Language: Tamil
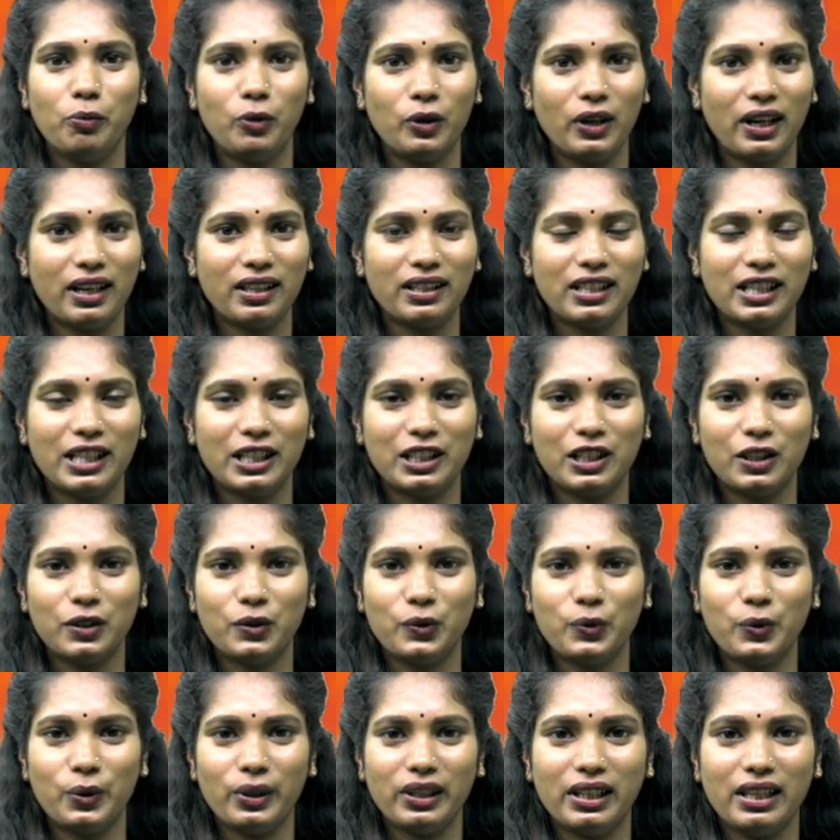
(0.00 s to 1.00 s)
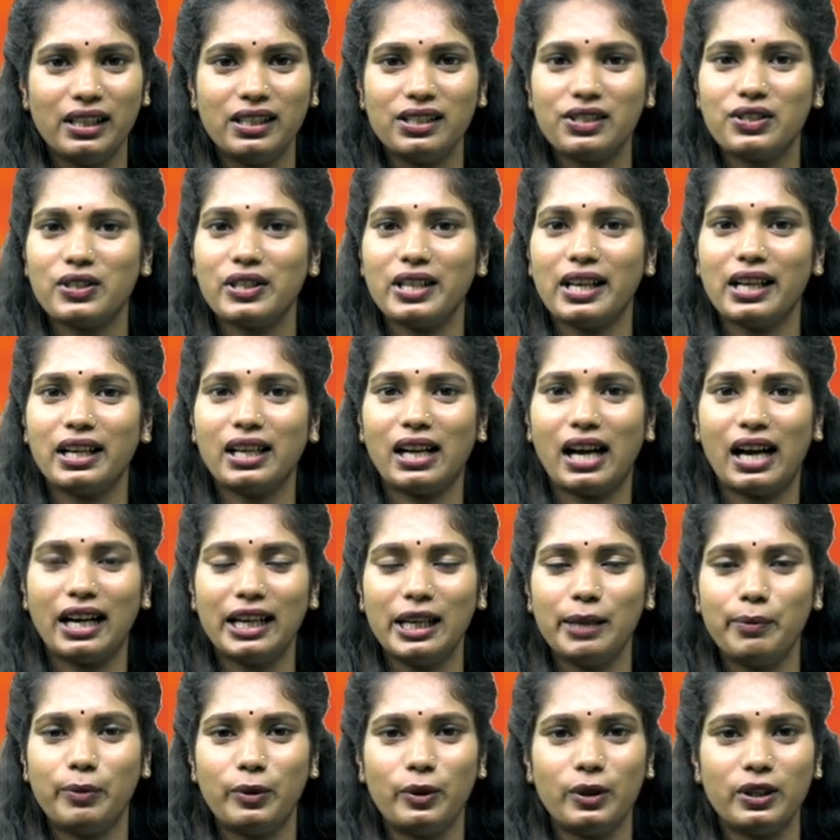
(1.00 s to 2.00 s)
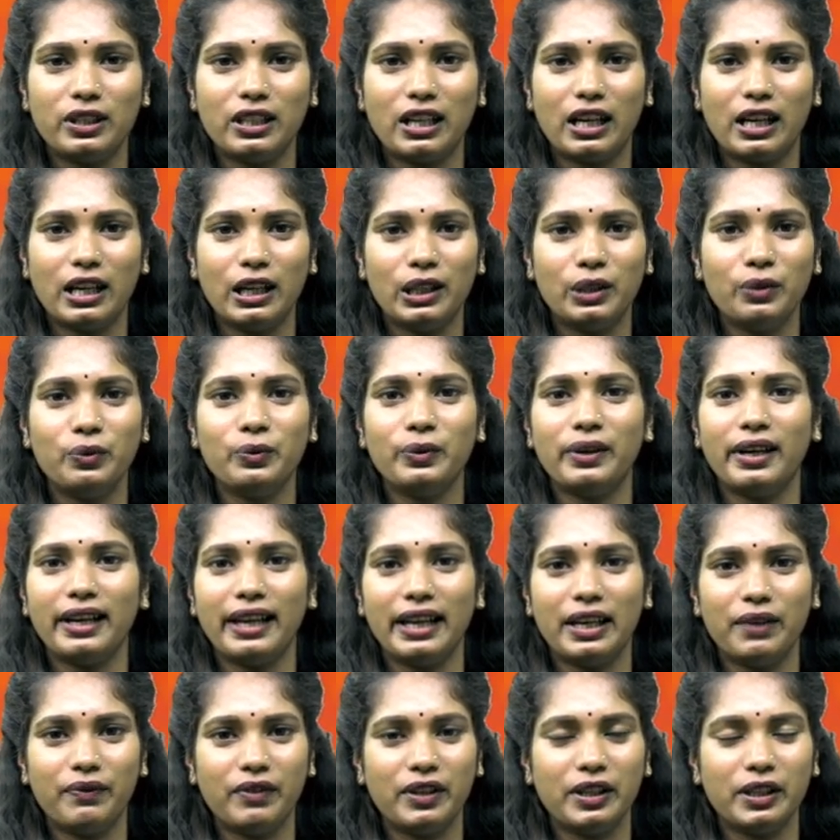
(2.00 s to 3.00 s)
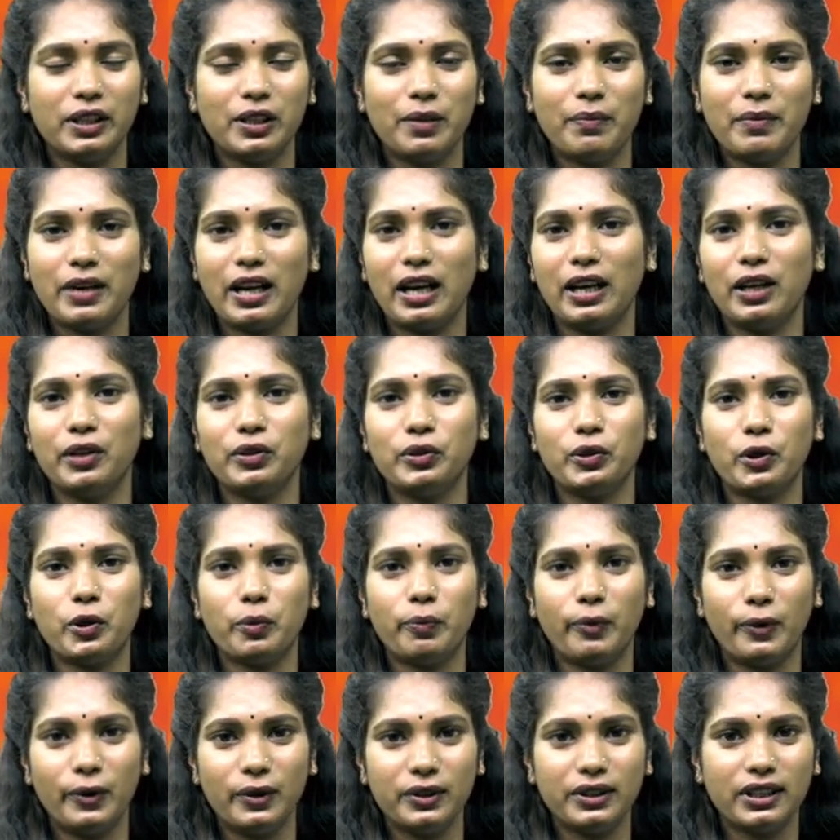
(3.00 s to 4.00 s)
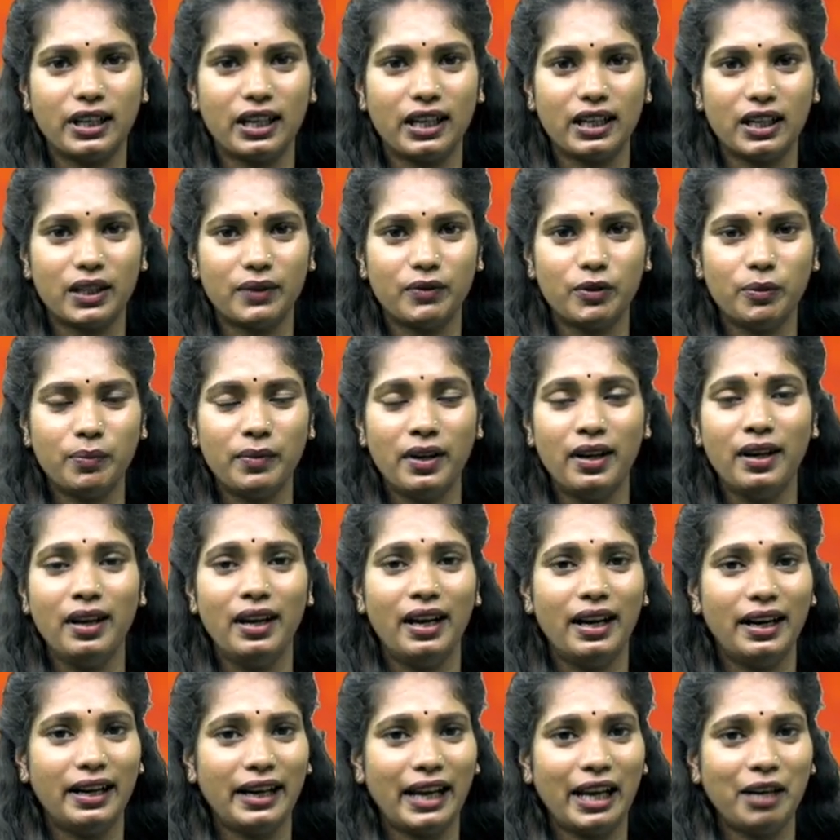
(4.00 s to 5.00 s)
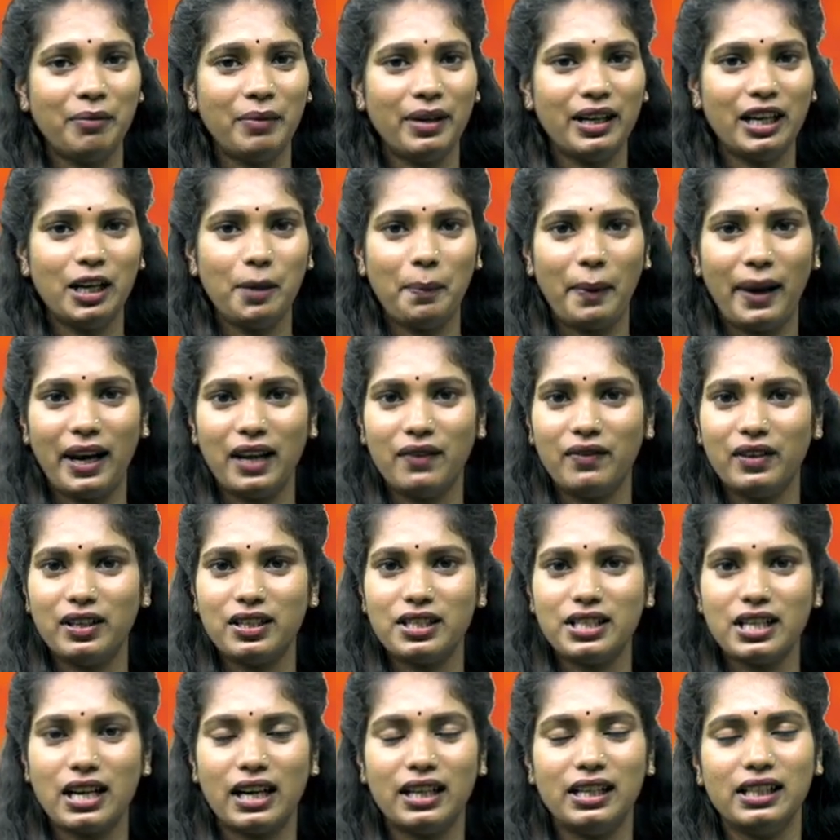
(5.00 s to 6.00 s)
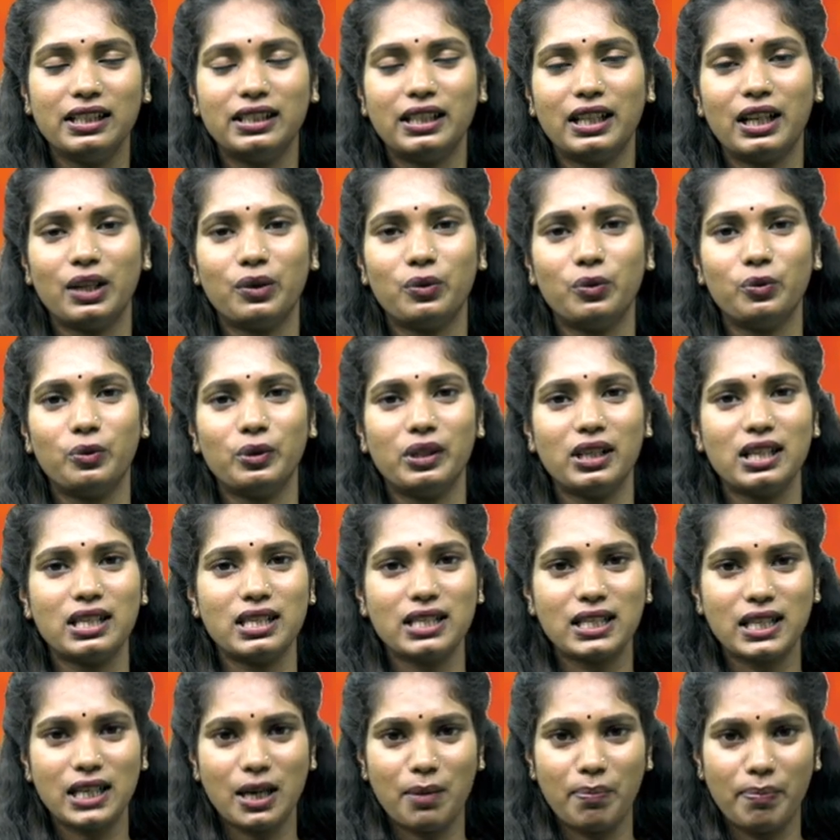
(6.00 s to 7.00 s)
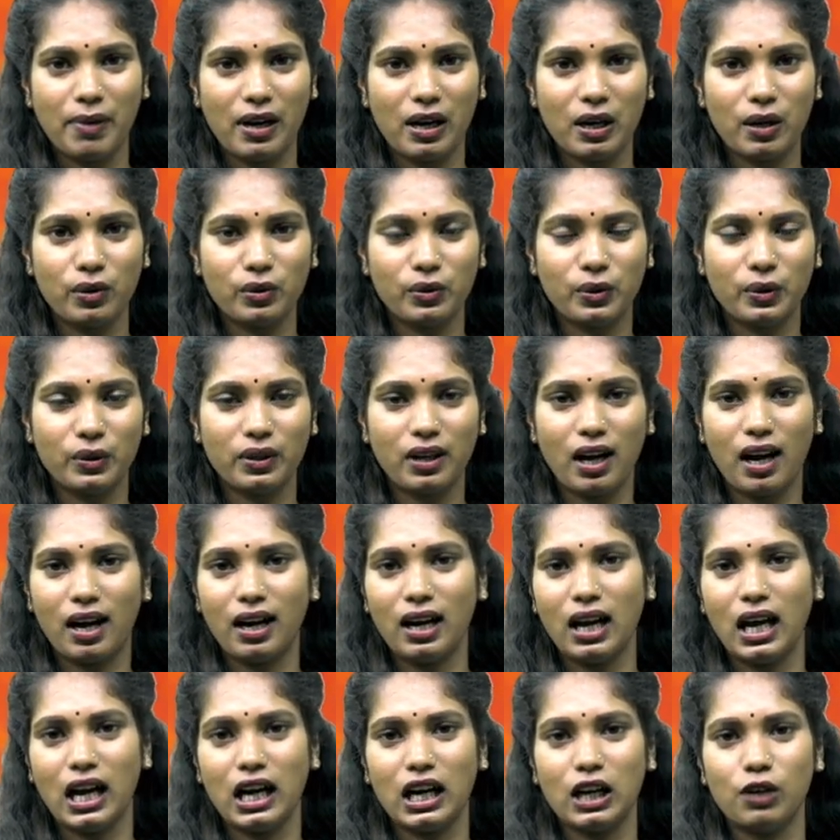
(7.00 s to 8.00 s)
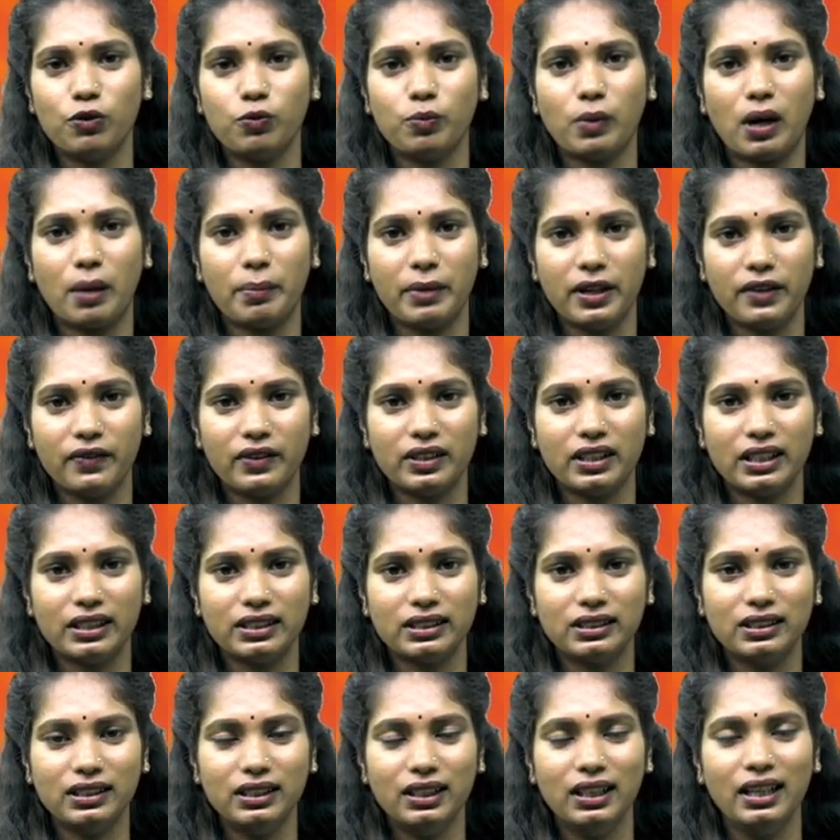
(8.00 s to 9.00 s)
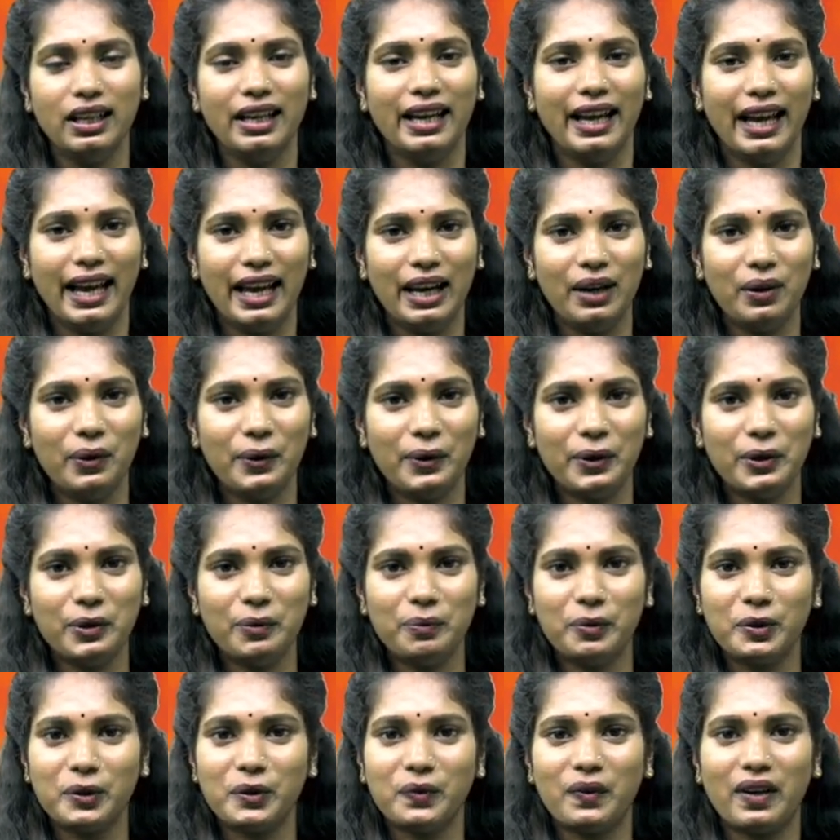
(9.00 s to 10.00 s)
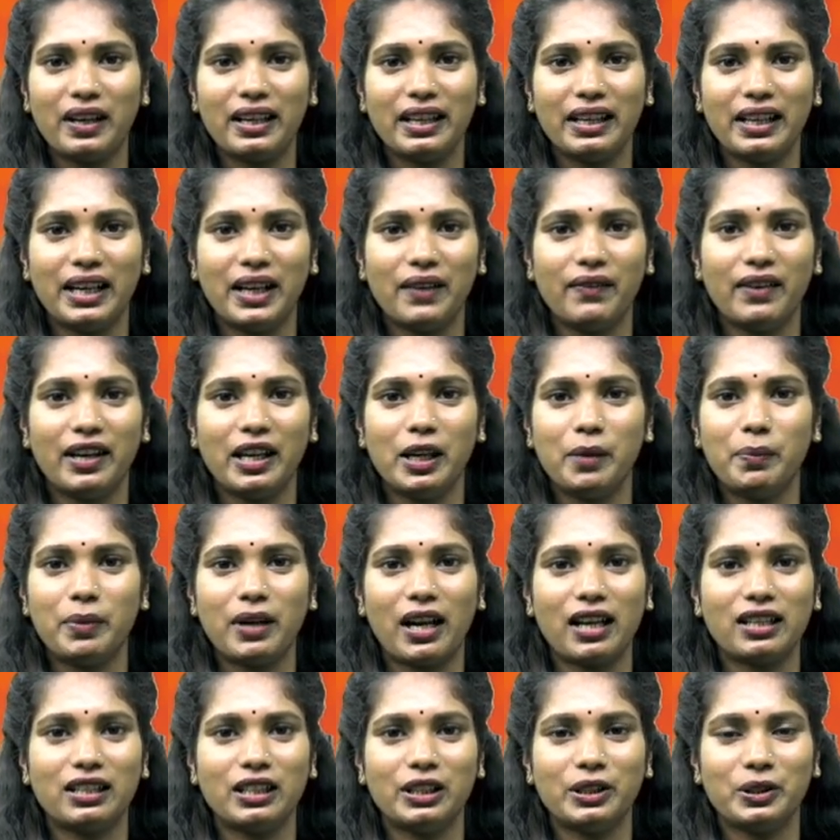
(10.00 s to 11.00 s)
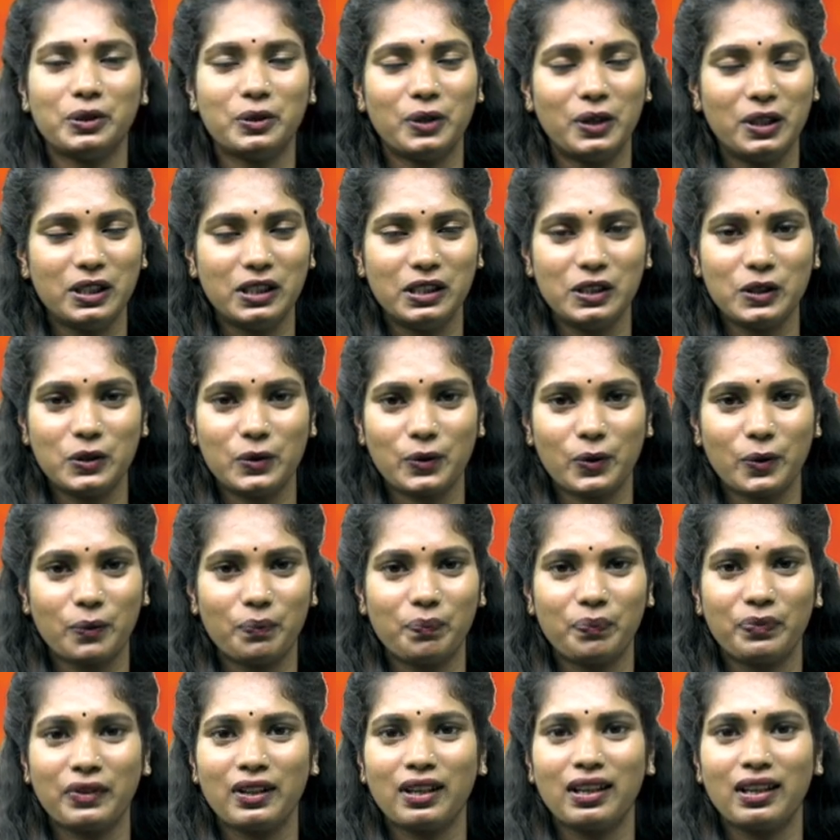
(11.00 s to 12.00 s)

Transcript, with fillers: புலர்ந்திருக்கக்கூடிய இன்றைய காலை பொழுதானது உங்கள் அனைவருக்கும் நல்லதொரு பொழுதாகவும் நன்மைகள் பலவற்றை அள்ளித்தரக்கூடிய சிறப்பானதொரு நாளாகவும் அமைவதற்கு எல்லோருக்கும் பொதுவான இறைவனை பிரார்த்தித்துக் கொள்ளுகின்றோம்